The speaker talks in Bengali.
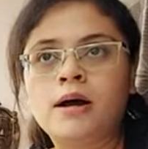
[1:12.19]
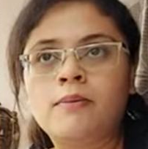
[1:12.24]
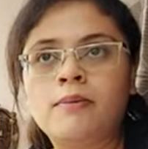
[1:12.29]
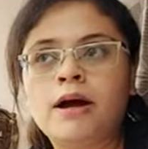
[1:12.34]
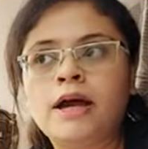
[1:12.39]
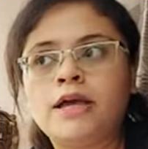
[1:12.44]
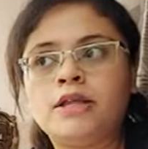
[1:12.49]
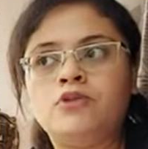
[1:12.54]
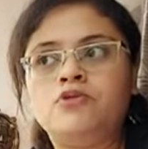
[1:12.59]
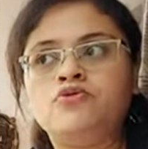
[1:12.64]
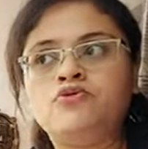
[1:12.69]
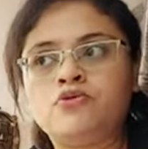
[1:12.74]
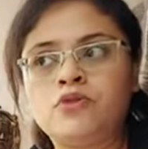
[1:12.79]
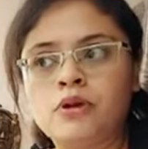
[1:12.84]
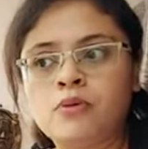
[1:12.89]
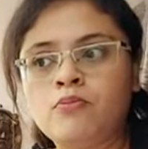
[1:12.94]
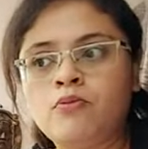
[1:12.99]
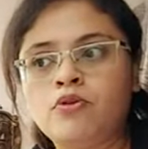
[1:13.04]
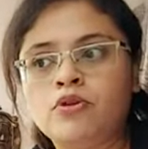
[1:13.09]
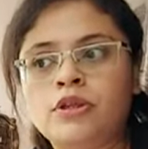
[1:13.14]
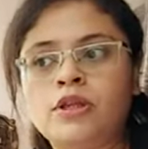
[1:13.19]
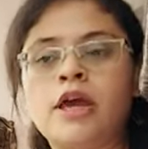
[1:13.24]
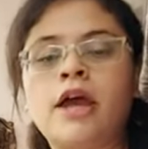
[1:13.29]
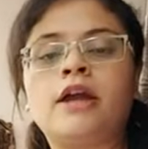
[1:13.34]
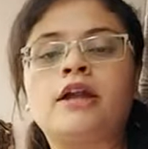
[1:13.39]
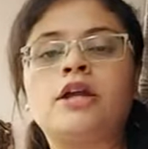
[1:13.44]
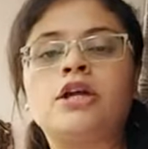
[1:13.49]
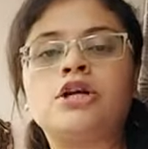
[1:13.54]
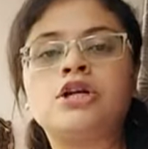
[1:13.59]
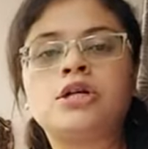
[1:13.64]
বা এই দুজনের মধ্যে
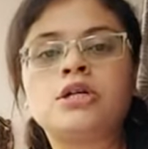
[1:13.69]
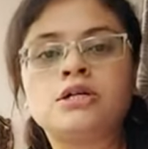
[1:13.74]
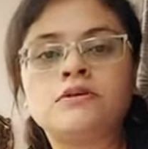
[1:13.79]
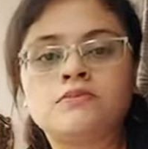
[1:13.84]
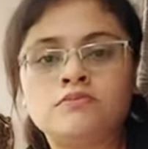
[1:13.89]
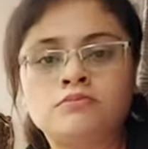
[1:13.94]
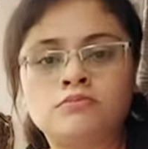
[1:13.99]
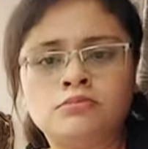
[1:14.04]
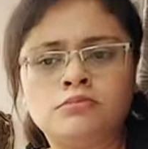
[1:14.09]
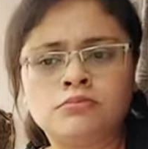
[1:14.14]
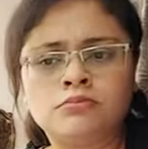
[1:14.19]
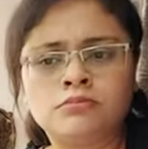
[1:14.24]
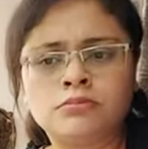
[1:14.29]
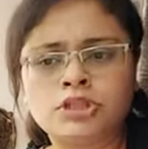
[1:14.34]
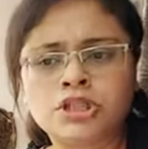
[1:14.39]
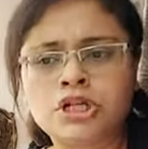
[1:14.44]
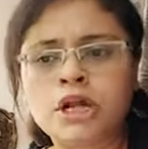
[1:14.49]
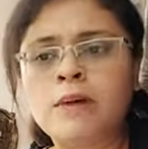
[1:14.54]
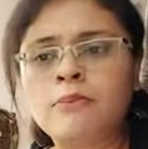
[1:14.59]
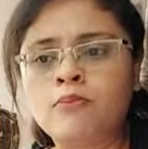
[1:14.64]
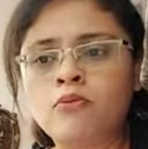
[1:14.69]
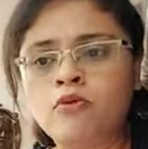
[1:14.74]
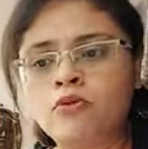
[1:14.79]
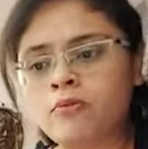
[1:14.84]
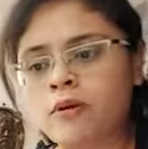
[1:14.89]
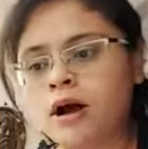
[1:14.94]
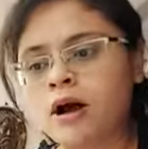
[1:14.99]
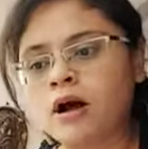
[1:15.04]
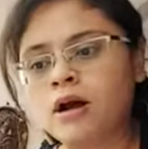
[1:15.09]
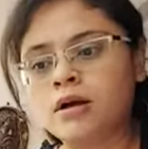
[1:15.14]
একটা সাম্য
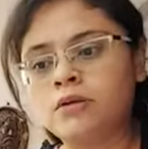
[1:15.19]
বা